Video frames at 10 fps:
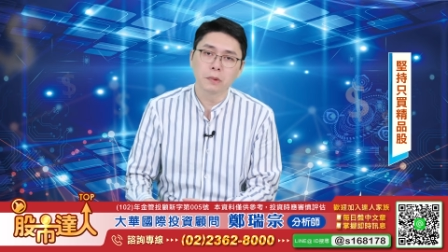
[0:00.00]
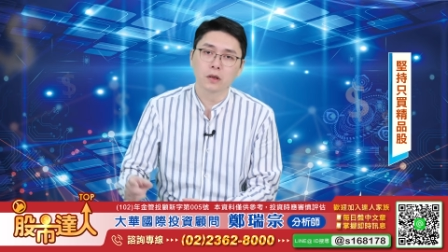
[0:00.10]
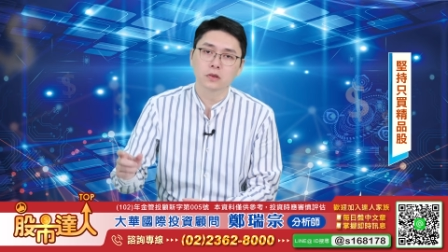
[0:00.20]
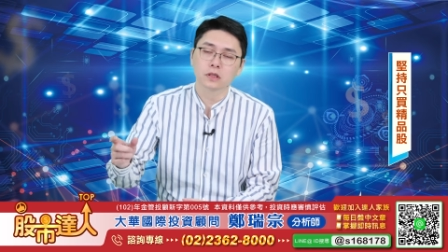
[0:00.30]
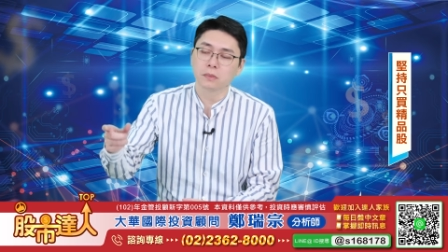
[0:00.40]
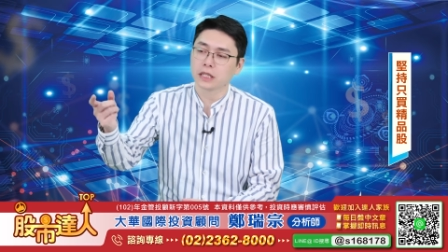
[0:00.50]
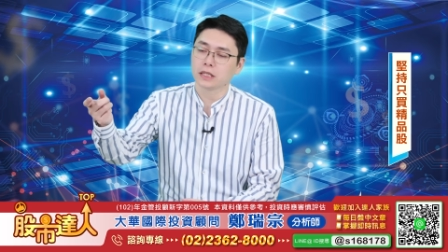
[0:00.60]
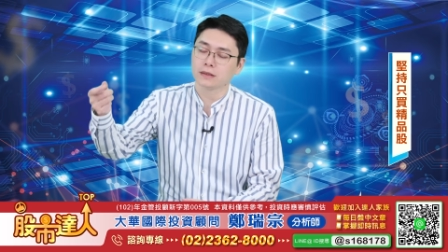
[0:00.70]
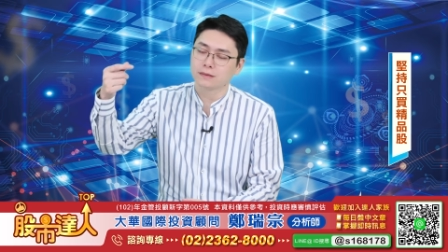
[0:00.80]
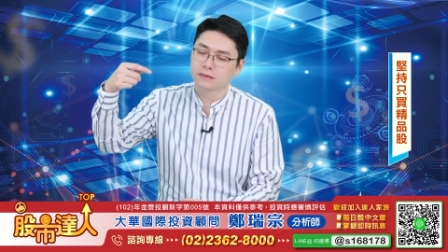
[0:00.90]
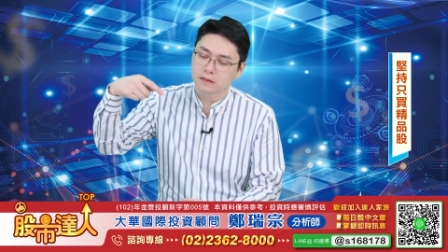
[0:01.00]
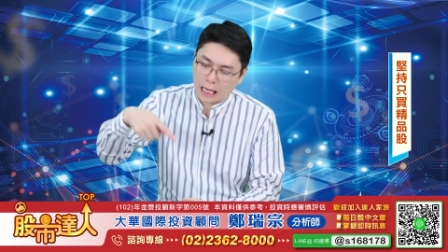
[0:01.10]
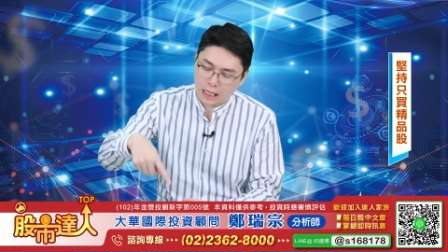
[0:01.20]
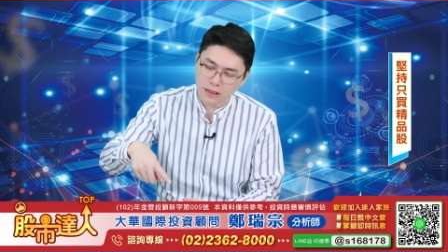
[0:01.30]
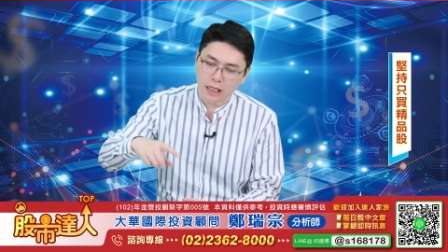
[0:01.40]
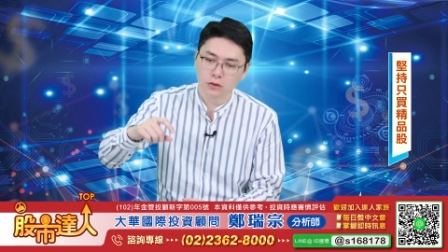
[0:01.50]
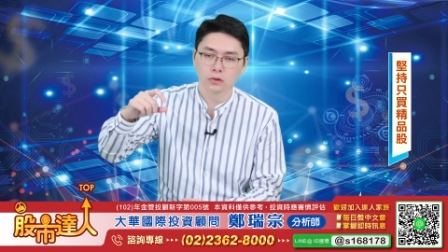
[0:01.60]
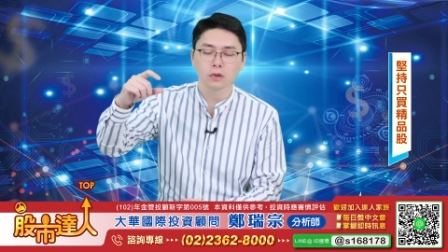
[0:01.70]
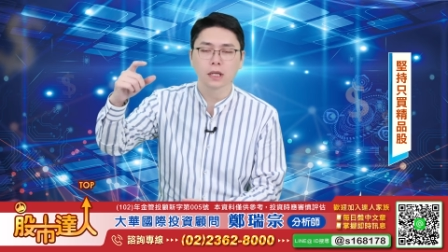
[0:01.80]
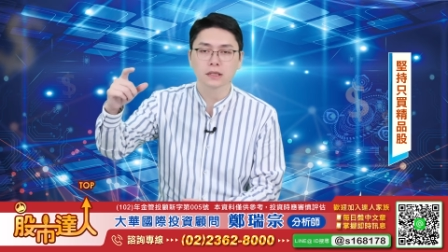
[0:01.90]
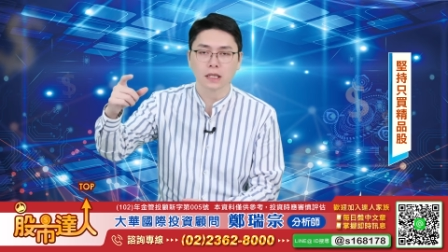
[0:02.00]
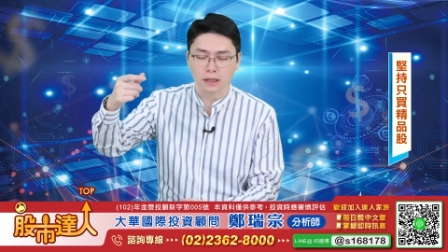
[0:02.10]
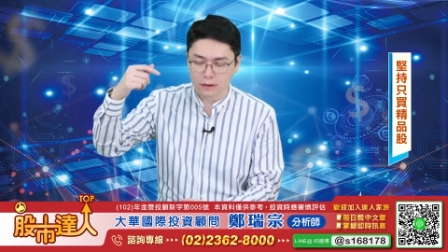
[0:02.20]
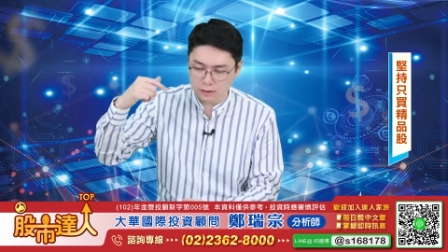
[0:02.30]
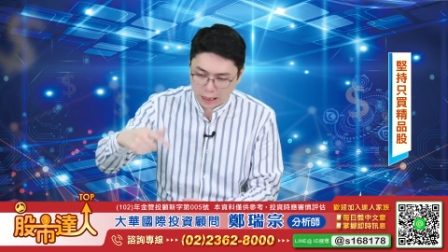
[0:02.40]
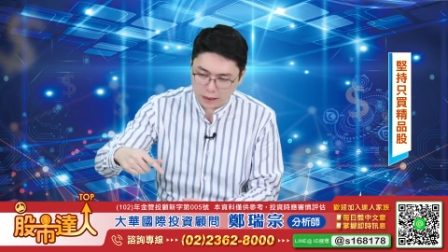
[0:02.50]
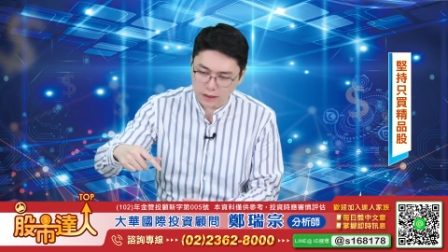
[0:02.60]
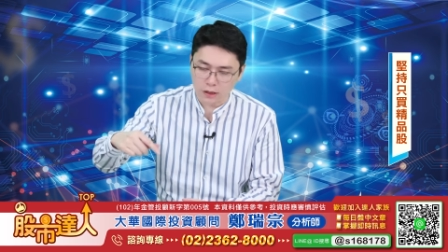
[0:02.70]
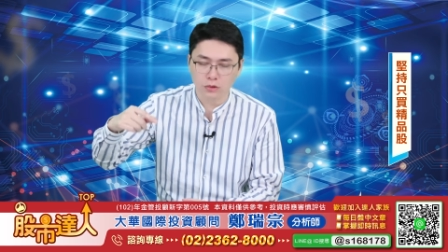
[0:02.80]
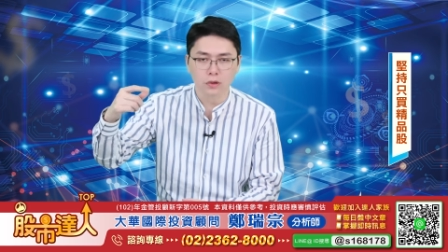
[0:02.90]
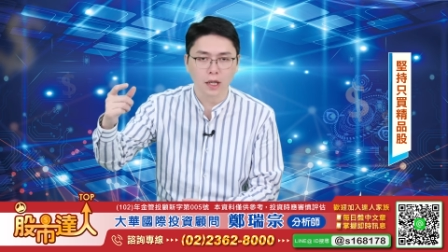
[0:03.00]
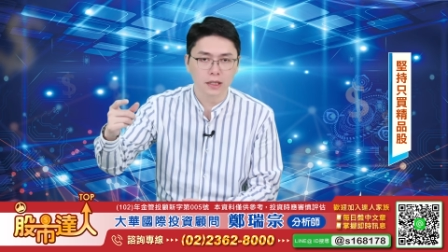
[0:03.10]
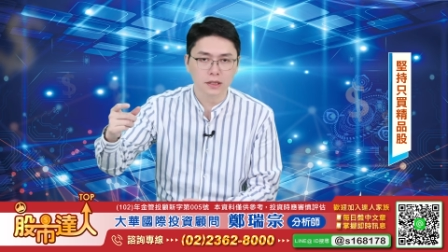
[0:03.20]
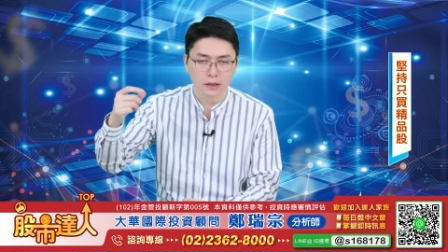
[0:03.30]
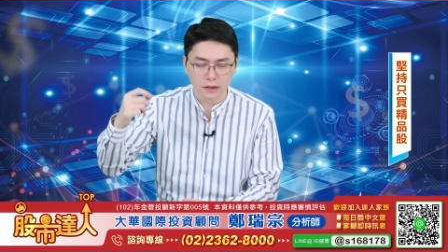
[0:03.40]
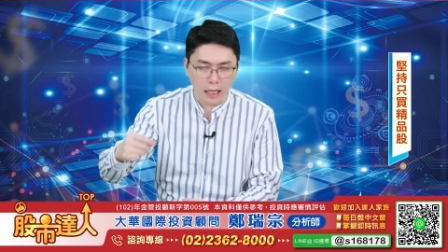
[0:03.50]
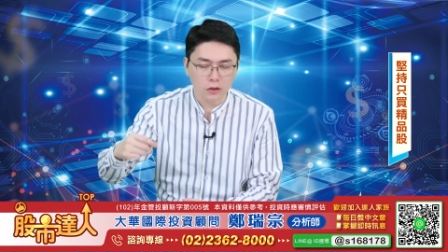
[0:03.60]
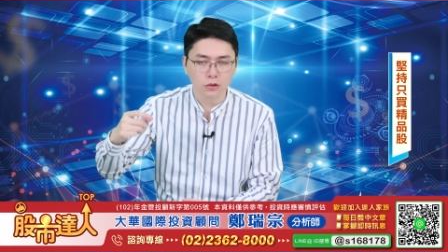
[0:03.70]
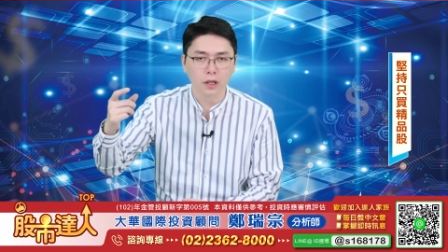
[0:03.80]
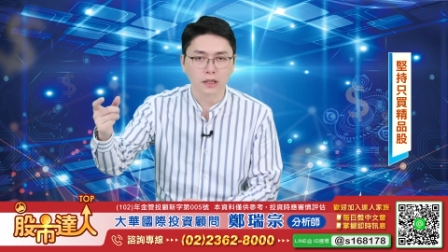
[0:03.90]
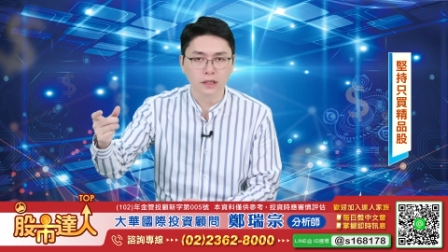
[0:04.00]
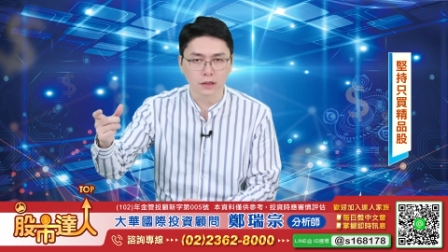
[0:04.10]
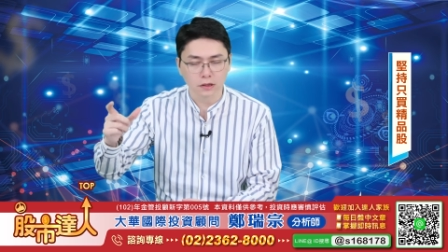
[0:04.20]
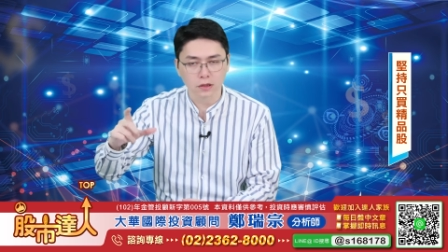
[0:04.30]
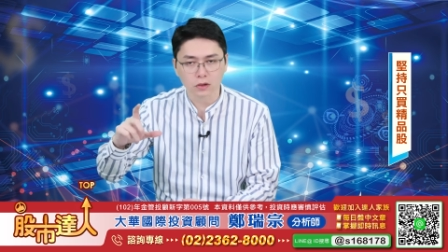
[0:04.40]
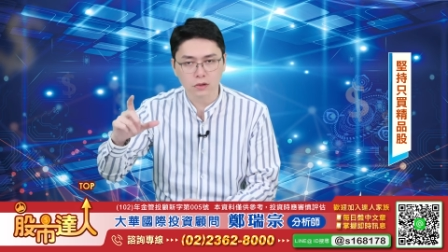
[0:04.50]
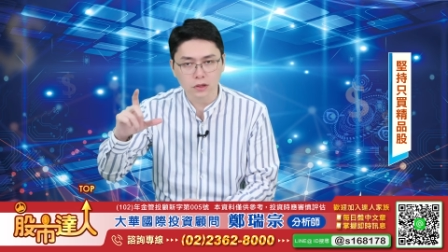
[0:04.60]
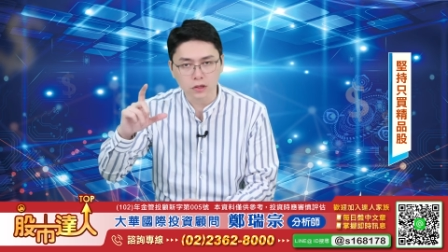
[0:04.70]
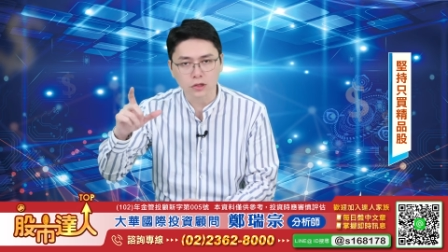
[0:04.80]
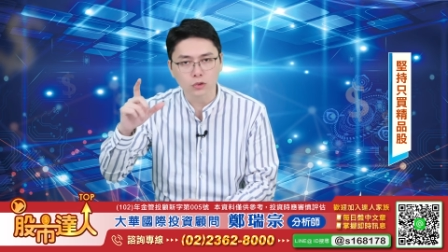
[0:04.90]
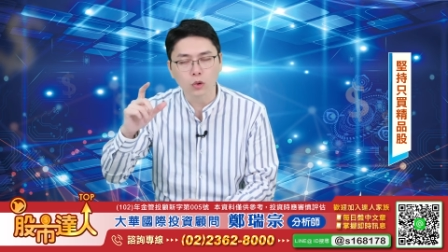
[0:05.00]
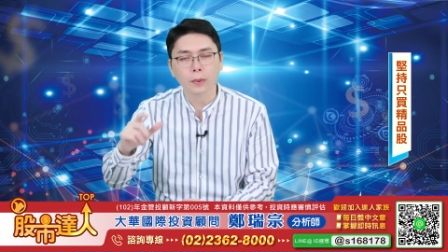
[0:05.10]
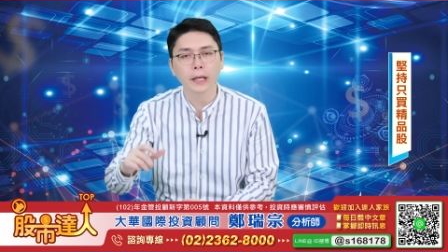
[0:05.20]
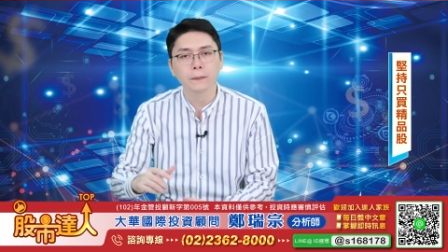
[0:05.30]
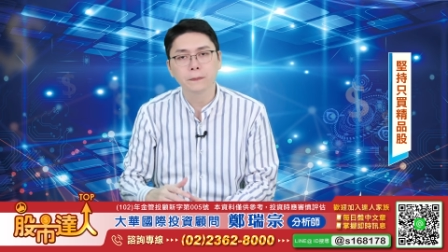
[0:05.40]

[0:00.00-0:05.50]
表都是每天打下去就拉上来，打下去就拉上来，打下去拉上来，这叫一个吃货盘。